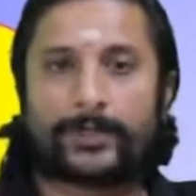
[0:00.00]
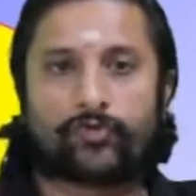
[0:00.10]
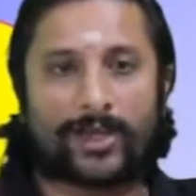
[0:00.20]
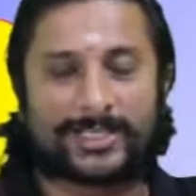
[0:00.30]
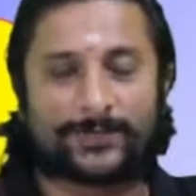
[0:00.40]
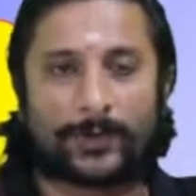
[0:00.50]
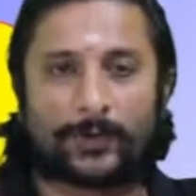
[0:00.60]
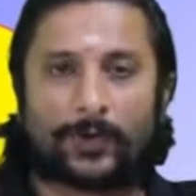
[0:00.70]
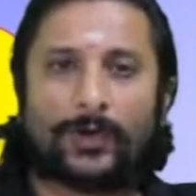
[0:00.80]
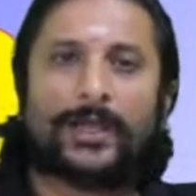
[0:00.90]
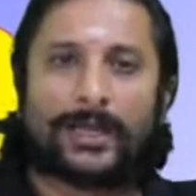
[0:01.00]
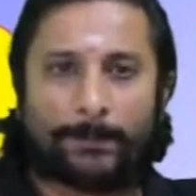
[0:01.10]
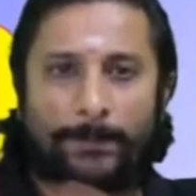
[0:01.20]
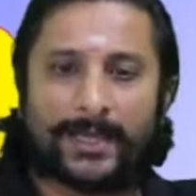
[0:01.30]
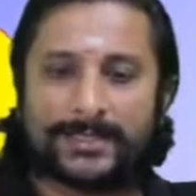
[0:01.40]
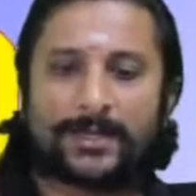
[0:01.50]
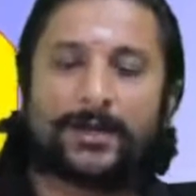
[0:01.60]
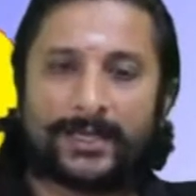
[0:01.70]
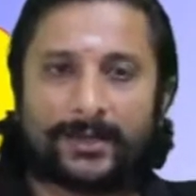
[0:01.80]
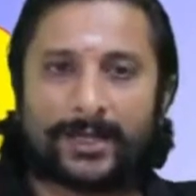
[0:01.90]
ட்வைஸ் பண்ணோம் இல்லை பேஸ்ட் ஆன்
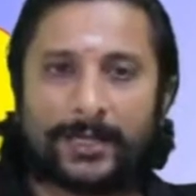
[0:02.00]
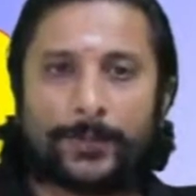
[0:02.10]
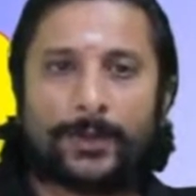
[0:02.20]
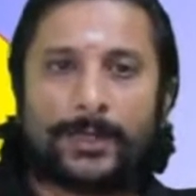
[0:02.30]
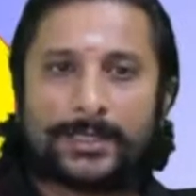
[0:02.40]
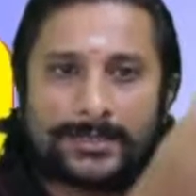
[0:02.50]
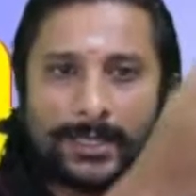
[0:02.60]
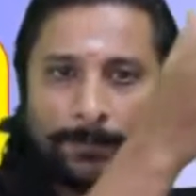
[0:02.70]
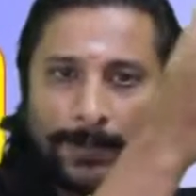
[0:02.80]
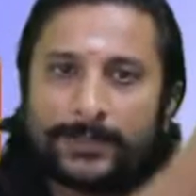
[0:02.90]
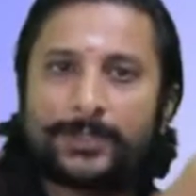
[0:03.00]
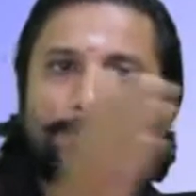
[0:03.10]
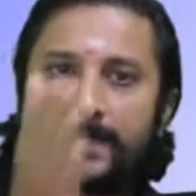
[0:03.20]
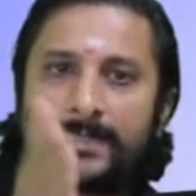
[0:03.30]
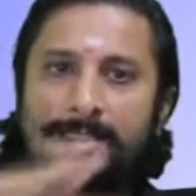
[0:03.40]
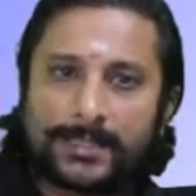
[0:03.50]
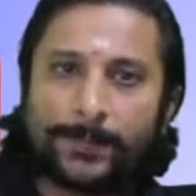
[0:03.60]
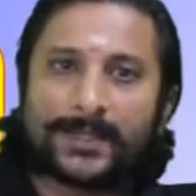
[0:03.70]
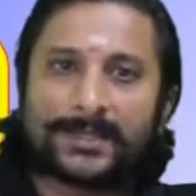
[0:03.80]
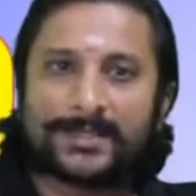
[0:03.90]
என்ன இன்போ சார் பத்து ப்ளஸ் அஞ்சுனா
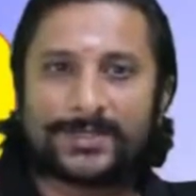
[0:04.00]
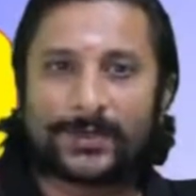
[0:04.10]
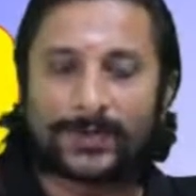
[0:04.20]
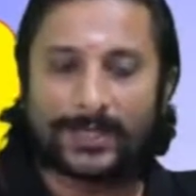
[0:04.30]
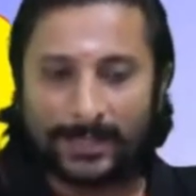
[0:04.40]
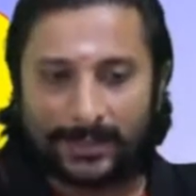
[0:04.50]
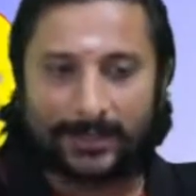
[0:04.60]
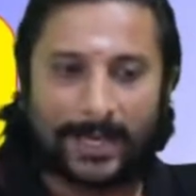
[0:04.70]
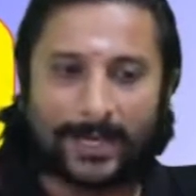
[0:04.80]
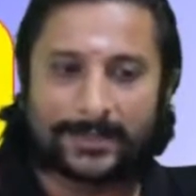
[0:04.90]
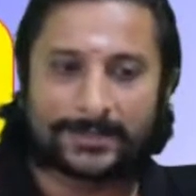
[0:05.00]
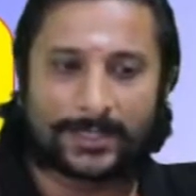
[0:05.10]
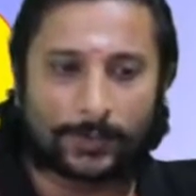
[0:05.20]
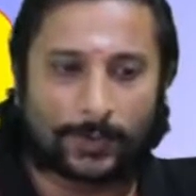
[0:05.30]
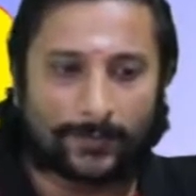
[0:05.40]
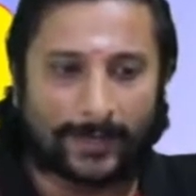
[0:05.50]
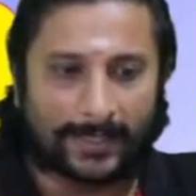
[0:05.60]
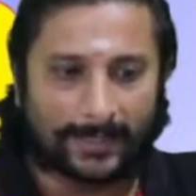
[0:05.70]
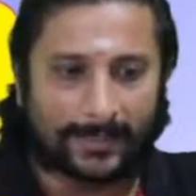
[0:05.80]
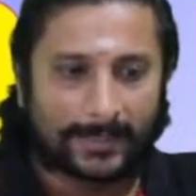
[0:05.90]
பதினஞ்சுன்னு வருங்க அதுதான் இந்த ஆடர் சர்க்கியூட்டோட
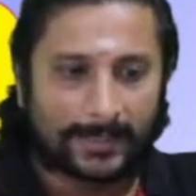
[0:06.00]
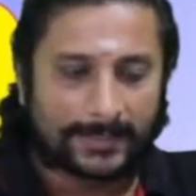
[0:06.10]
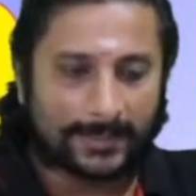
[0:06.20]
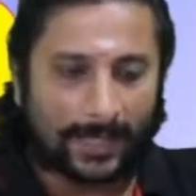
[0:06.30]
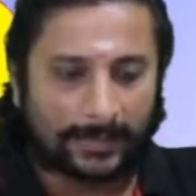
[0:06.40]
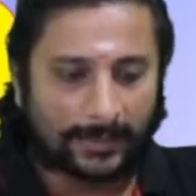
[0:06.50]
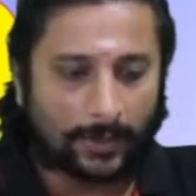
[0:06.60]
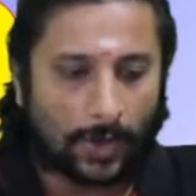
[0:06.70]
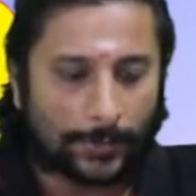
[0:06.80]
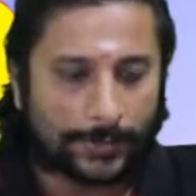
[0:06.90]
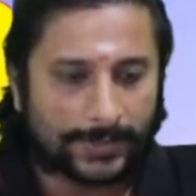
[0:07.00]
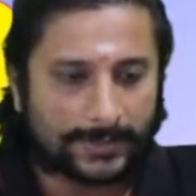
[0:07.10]
வேலைங்க சரிங்களா அதுக்கான ஆப்ஷன்ஸ் தான்